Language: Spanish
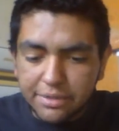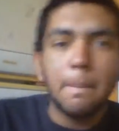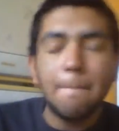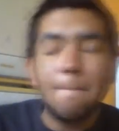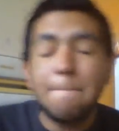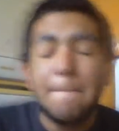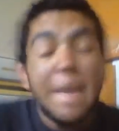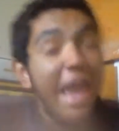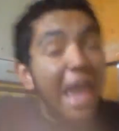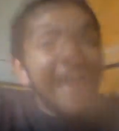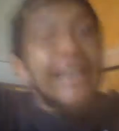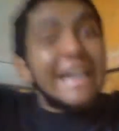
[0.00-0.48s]

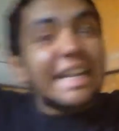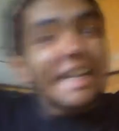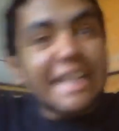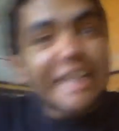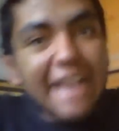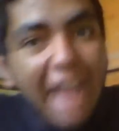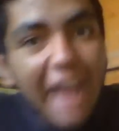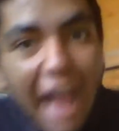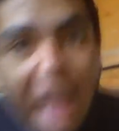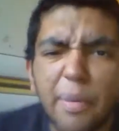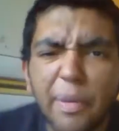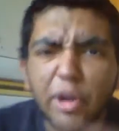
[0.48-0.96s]

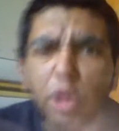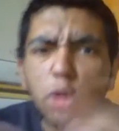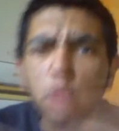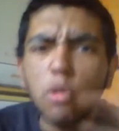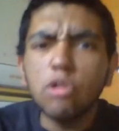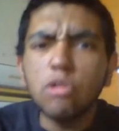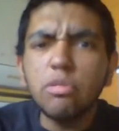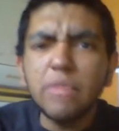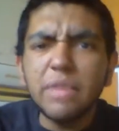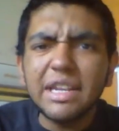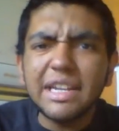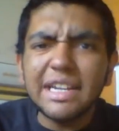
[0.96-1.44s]
¡Verga! Pero
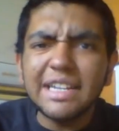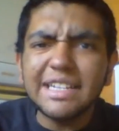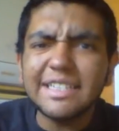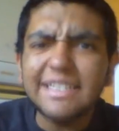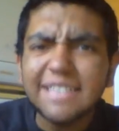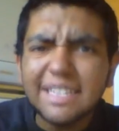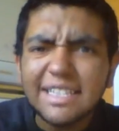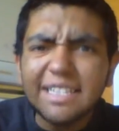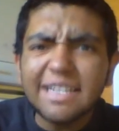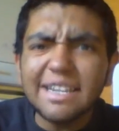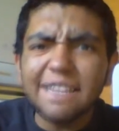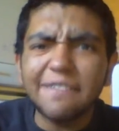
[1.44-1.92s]
bueno, mientras
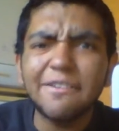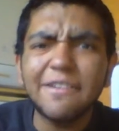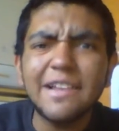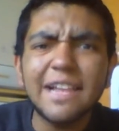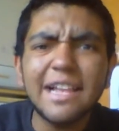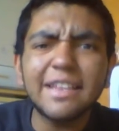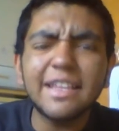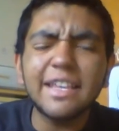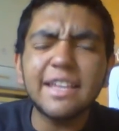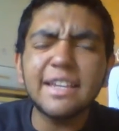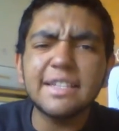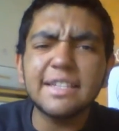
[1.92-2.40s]
estás en la
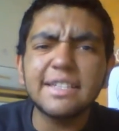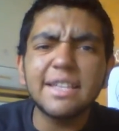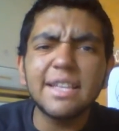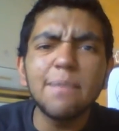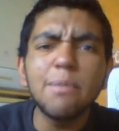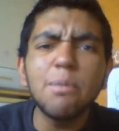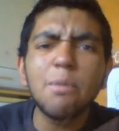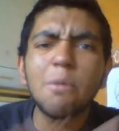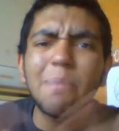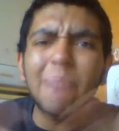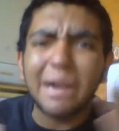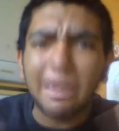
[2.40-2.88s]
fila tienes
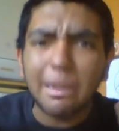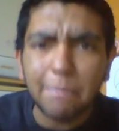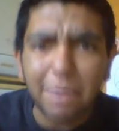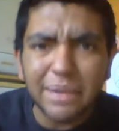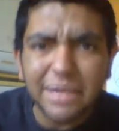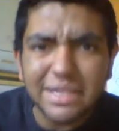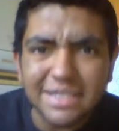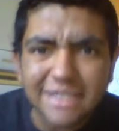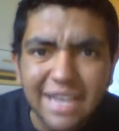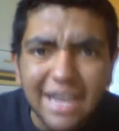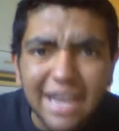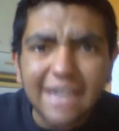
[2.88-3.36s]
tiempo para
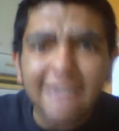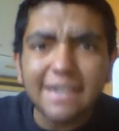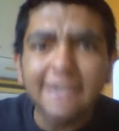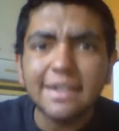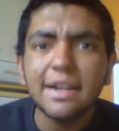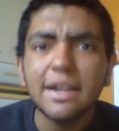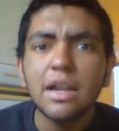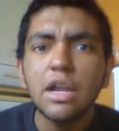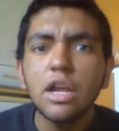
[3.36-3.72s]
pensar.